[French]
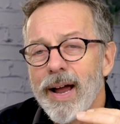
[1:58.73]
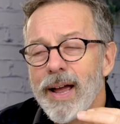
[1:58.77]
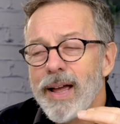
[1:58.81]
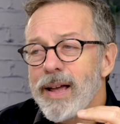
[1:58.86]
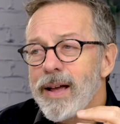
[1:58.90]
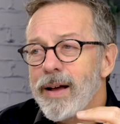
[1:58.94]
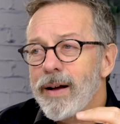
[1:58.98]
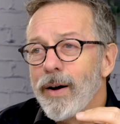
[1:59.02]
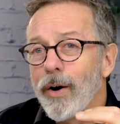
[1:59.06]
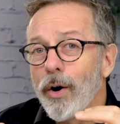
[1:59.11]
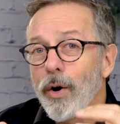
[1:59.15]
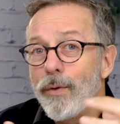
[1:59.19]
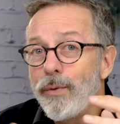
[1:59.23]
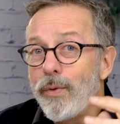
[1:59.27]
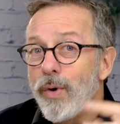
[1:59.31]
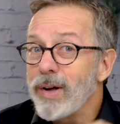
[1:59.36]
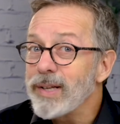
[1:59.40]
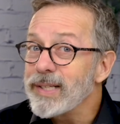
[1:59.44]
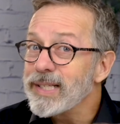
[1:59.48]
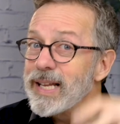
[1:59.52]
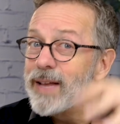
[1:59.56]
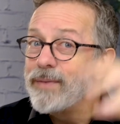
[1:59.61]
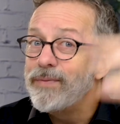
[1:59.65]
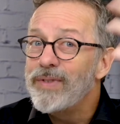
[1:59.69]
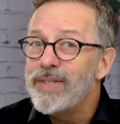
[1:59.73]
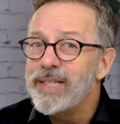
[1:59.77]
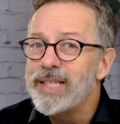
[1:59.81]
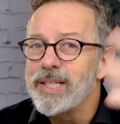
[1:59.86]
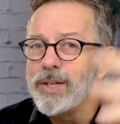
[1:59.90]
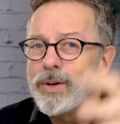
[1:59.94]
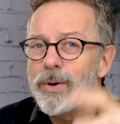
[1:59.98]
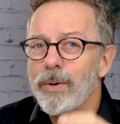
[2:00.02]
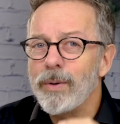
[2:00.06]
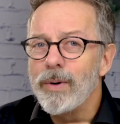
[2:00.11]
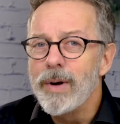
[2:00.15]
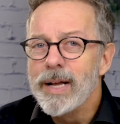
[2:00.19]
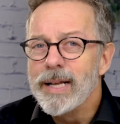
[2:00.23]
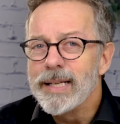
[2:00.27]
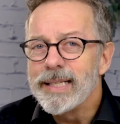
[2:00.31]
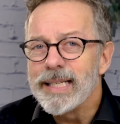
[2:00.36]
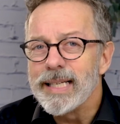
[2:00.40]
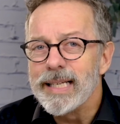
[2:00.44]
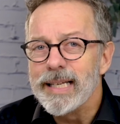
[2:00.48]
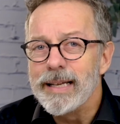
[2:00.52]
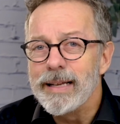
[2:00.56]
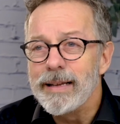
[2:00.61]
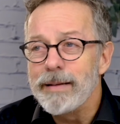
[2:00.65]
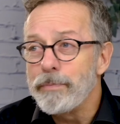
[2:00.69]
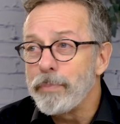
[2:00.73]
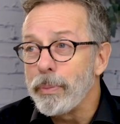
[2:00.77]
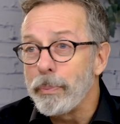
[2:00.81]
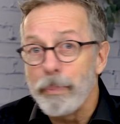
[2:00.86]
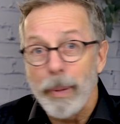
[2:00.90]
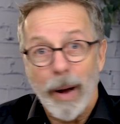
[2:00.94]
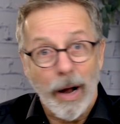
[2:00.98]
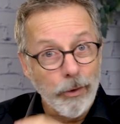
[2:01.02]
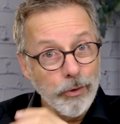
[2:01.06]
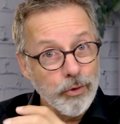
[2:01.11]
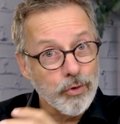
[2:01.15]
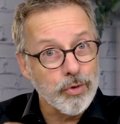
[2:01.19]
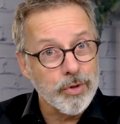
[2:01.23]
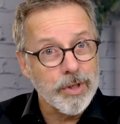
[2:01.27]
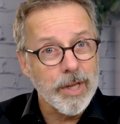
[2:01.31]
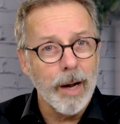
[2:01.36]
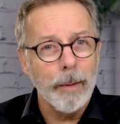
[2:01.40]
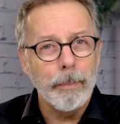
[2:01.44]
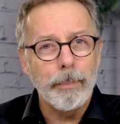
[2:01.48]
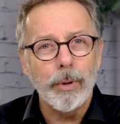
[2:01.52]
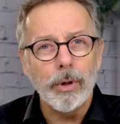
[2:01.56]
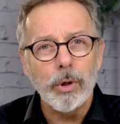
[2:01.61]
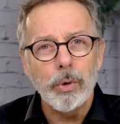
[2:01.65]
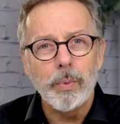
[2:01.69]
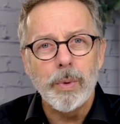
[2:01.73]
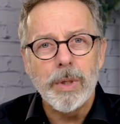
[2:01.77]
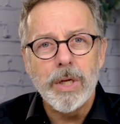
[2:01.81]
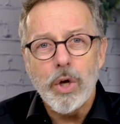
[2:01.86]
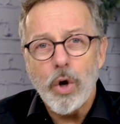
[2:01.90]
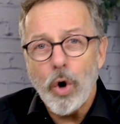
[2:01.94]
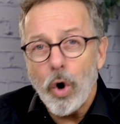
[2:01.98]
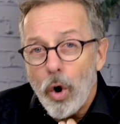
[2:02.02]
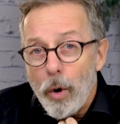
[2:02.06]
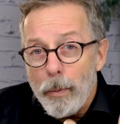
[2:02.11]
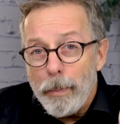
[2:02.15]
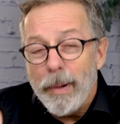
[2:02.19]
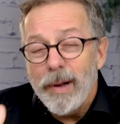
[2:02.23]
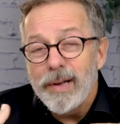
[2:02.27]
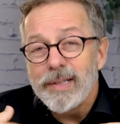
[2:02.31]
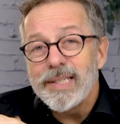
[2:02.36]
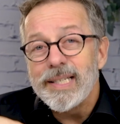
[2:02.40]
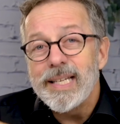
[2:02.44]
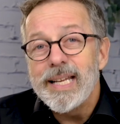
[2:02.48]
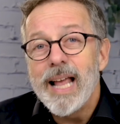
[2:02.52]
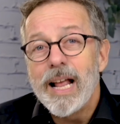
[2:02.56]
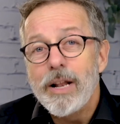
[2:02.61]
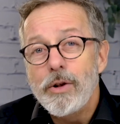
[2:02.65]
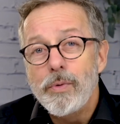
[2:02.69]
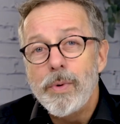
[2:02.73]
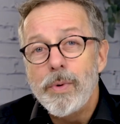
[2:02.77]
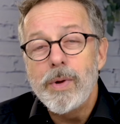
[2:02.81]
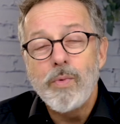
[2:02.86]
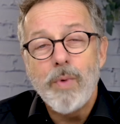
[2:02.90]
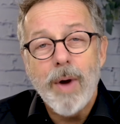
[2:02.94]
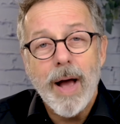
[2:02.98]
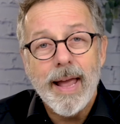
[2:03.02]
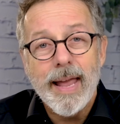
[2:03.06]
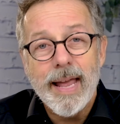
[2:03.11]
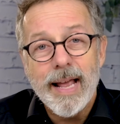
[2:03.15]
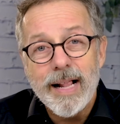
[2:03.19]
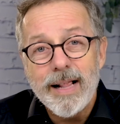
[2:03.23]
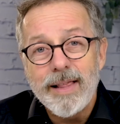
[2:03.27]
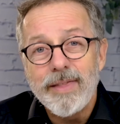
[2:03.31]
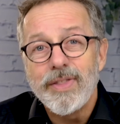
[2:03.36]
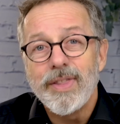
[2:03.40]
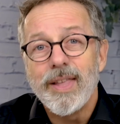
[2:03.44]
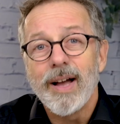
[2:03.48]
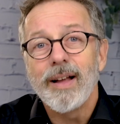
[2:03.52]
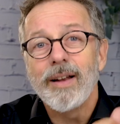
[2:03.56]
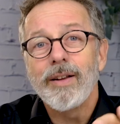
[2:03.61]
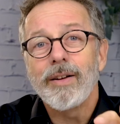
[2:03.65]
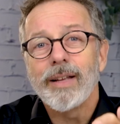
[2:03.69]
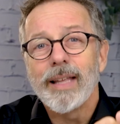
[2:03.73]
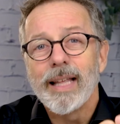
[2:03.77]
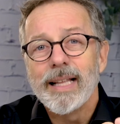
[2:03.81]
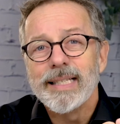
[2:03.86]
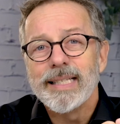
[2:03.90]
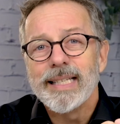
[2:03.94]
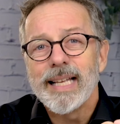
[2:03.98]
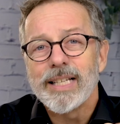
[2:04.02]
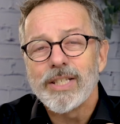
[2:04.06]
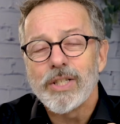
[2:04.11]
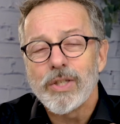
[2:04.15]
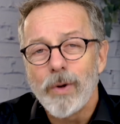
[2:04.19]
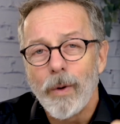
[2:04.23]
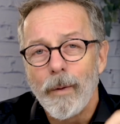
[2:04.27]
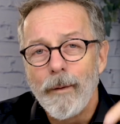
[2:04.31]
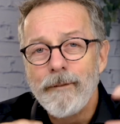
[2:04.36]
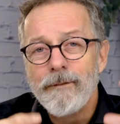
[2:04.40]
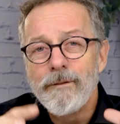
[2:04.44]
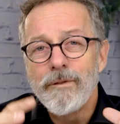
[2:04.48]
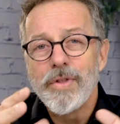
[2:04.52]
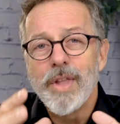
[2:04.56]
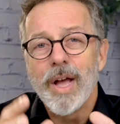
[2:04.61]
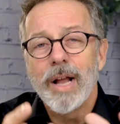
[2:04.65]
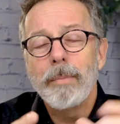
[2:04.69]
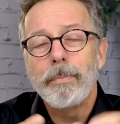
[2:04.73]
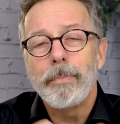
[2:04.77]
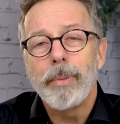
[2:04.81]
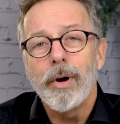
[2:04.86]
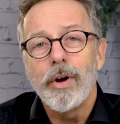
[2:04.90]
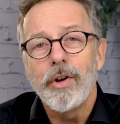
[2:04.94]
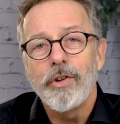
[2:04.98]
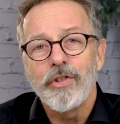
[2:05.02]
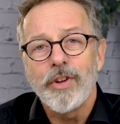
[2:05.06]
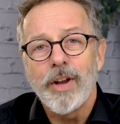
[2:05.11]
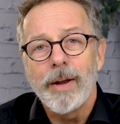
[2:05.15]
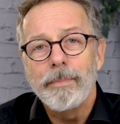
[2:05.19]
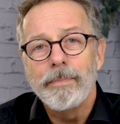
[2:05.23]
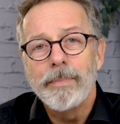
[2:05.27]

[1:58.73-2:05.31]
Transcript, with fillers: revoir sa vision, c'est prendre du temps pour lui, repenser à lui elle dans l'organisation, dans le projet.